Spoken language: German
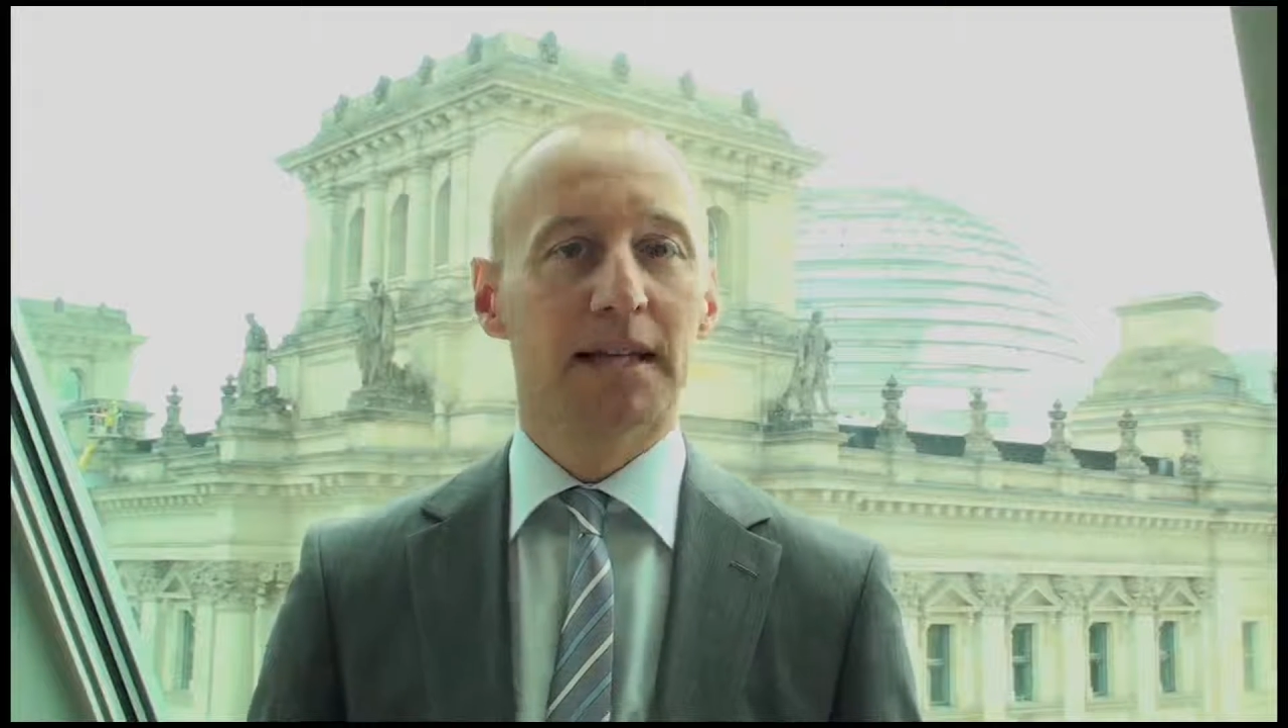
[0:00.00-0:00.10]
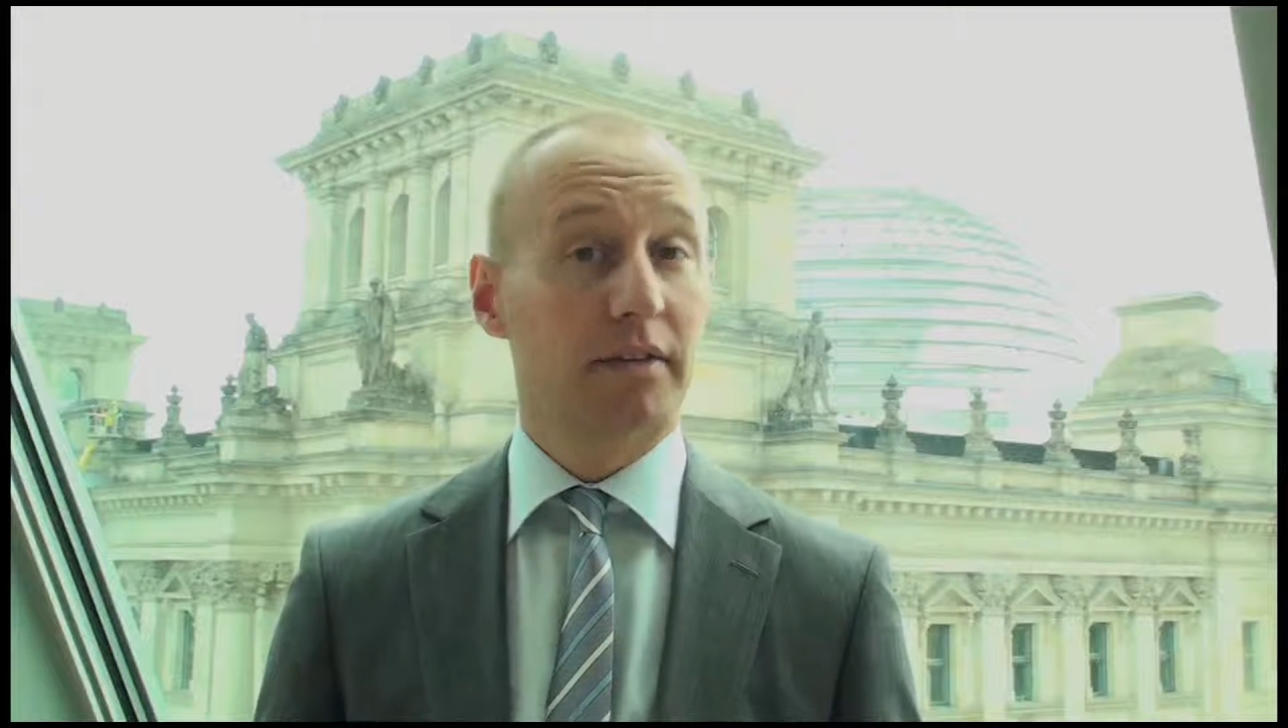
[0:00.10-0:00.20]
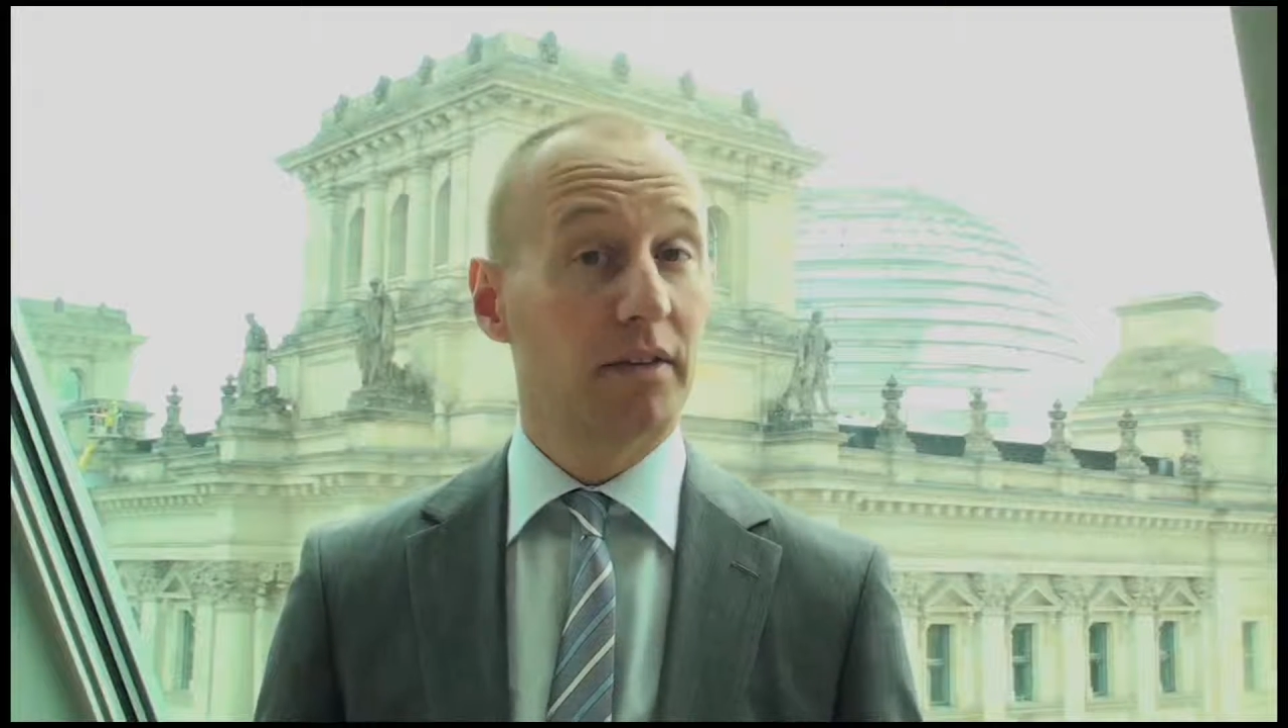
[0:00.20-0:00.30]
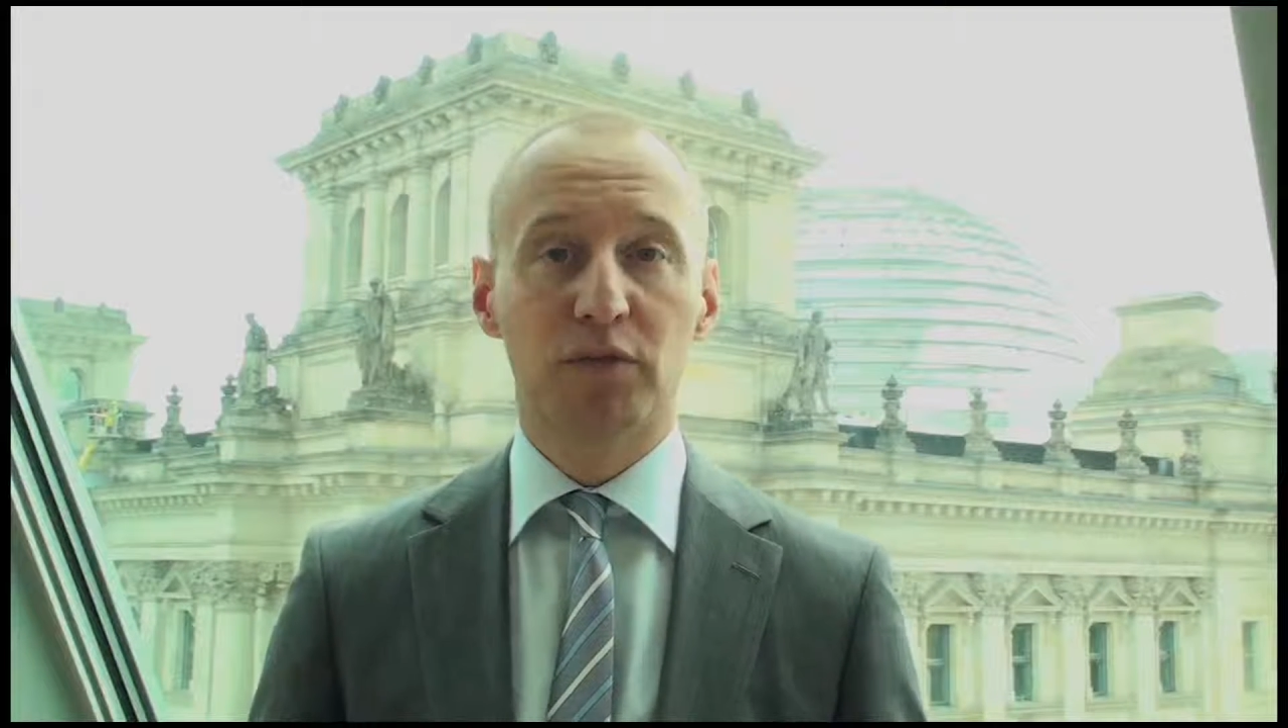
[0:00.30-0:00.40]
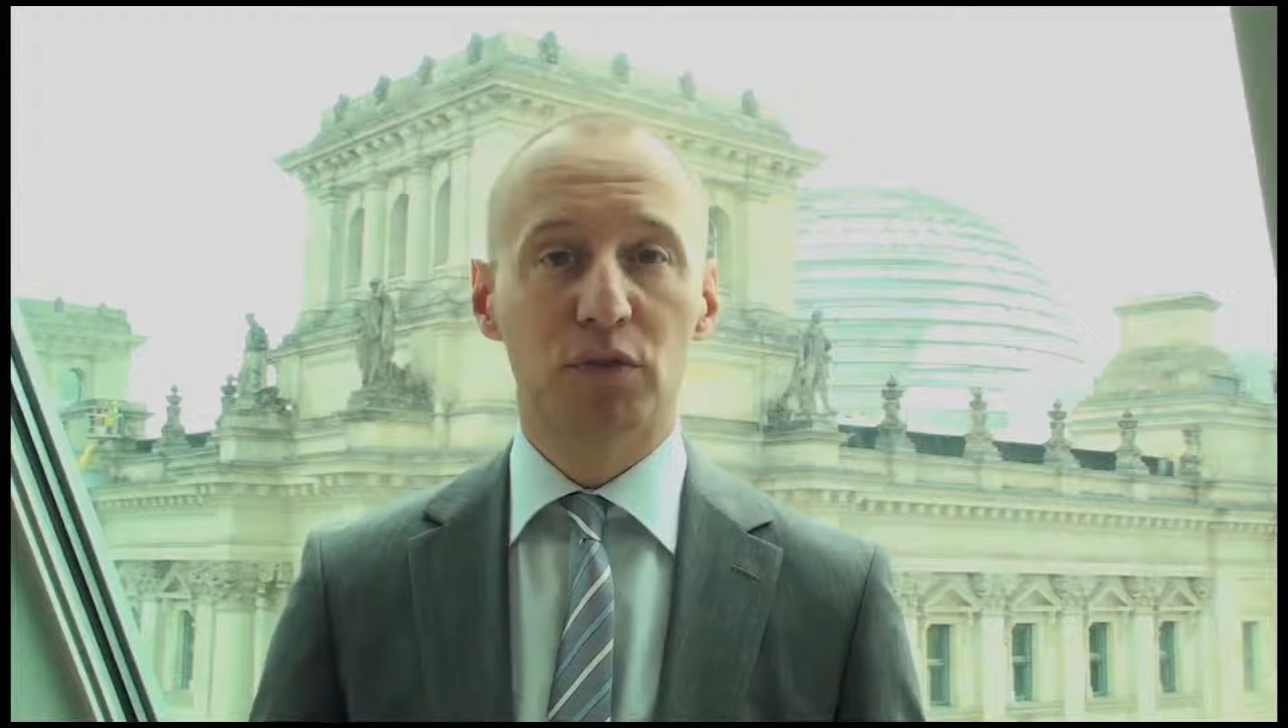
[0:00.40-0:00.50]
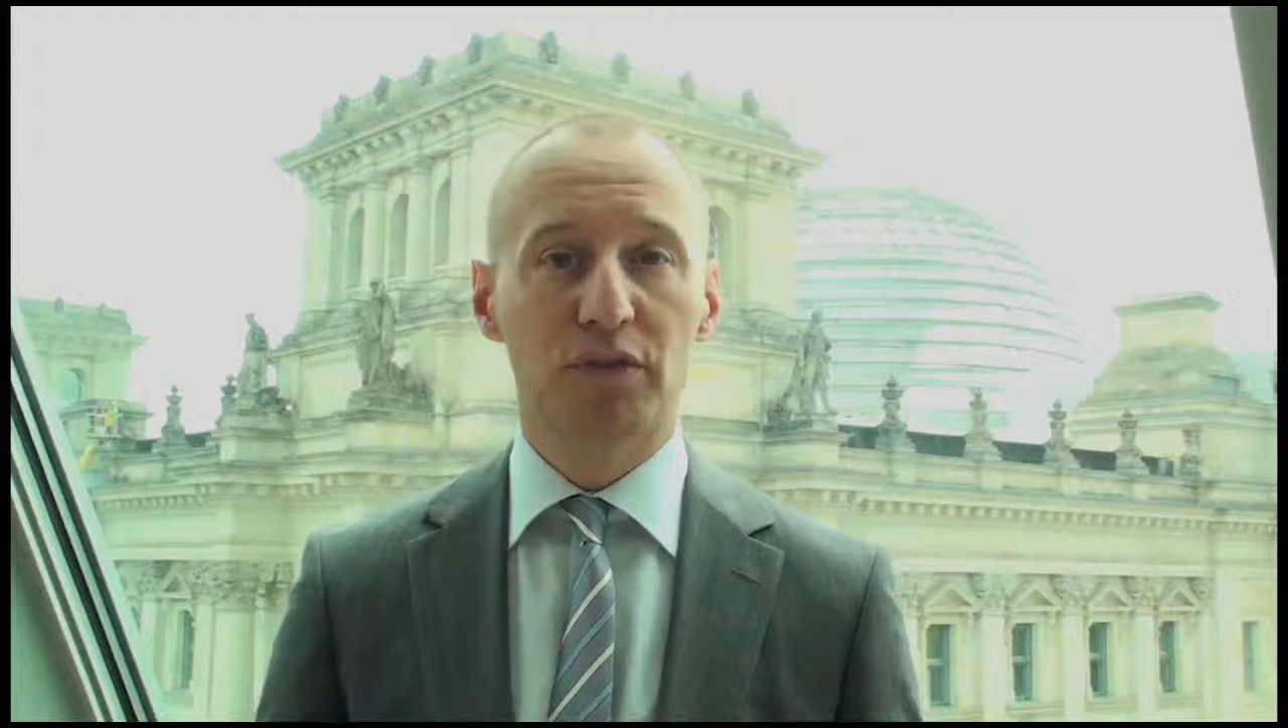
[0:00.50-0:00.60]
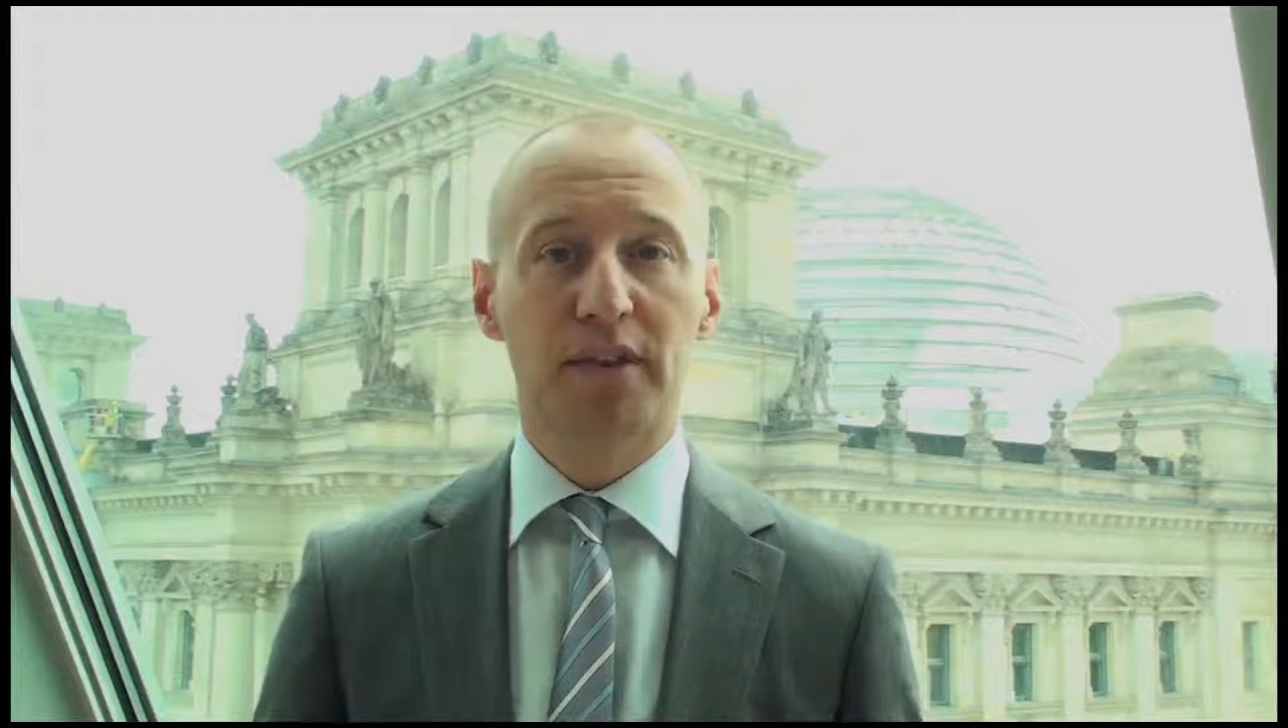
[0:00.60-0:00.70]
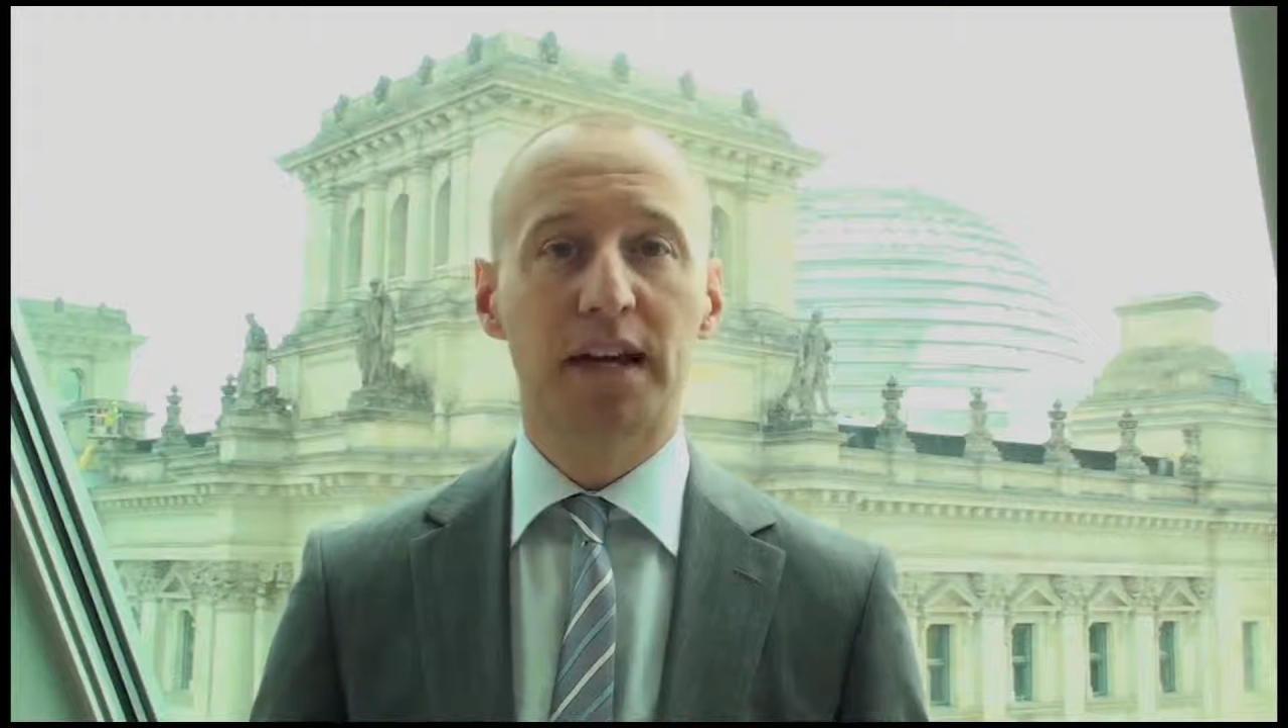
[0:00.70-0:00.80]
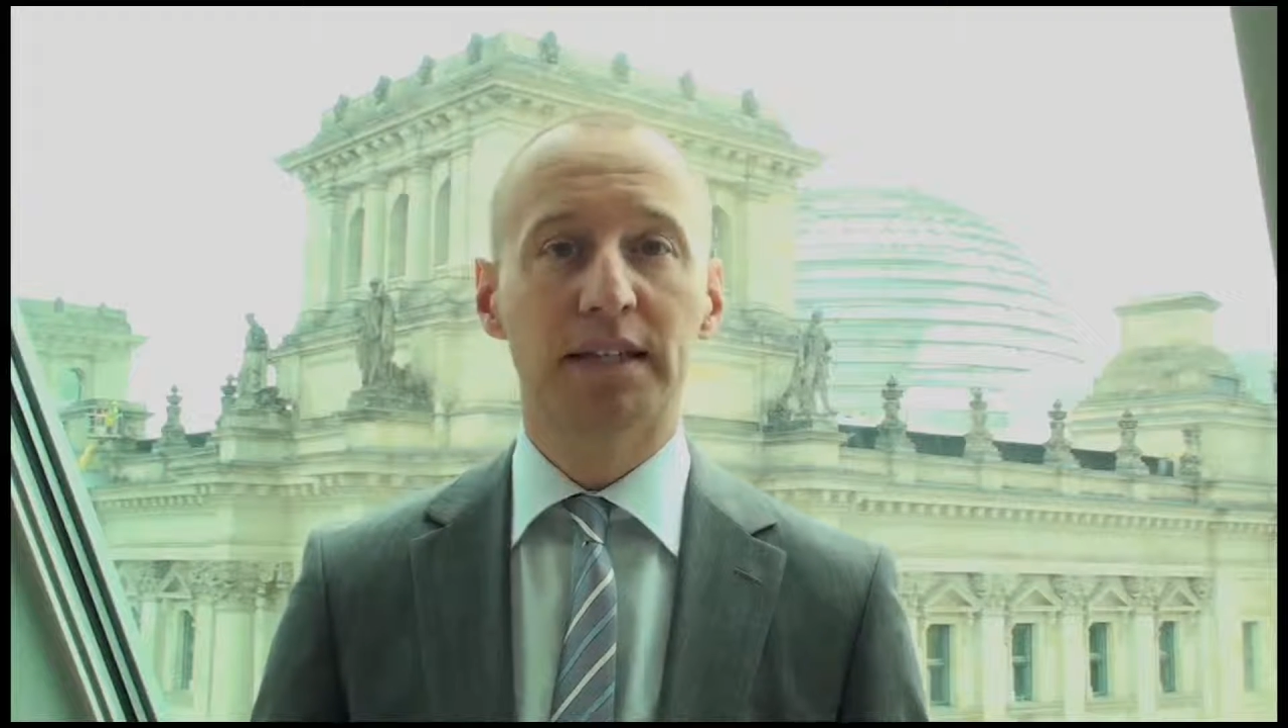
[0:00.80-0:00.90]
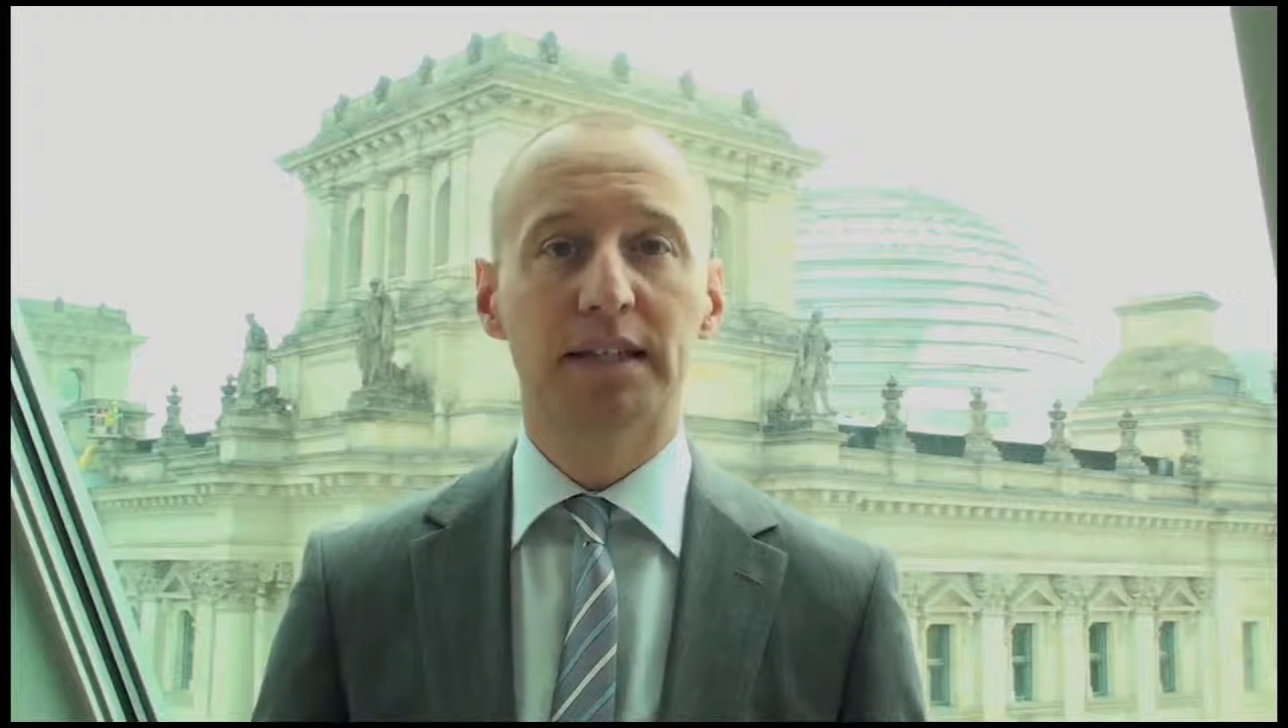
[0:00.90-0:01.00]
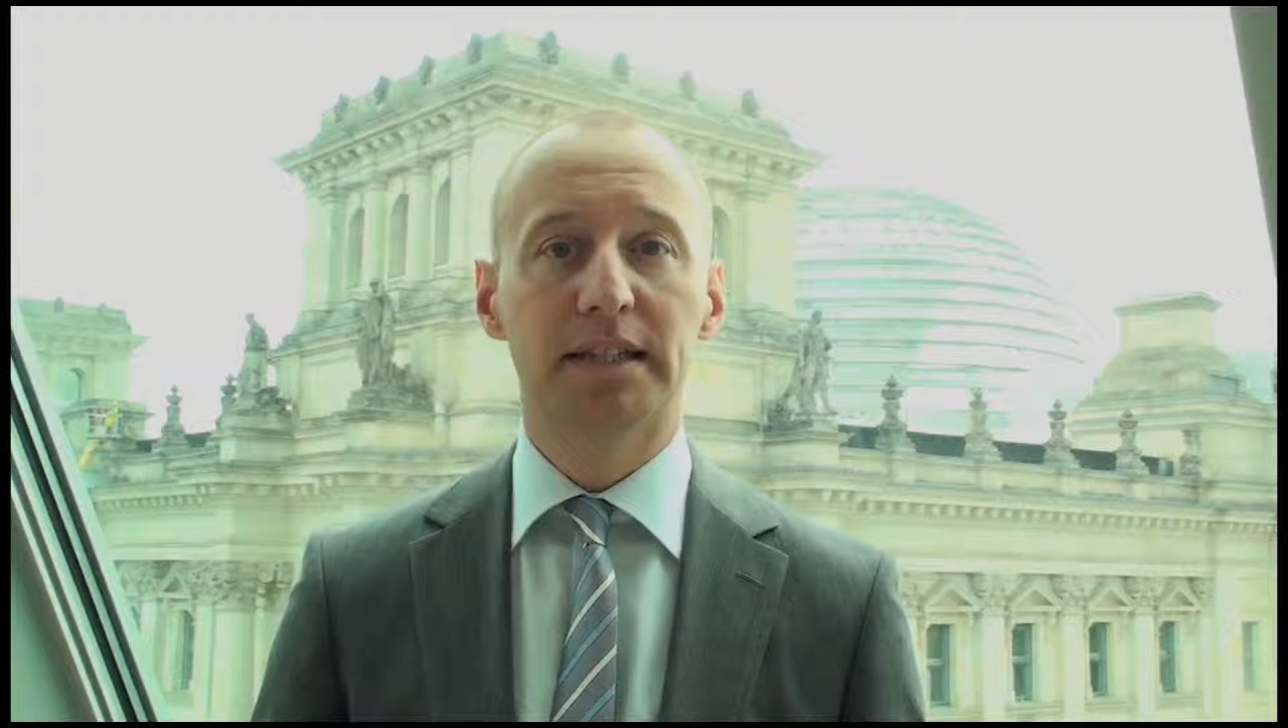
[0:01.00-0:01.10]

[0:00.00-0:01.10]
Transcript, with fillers: Das ist für uns keine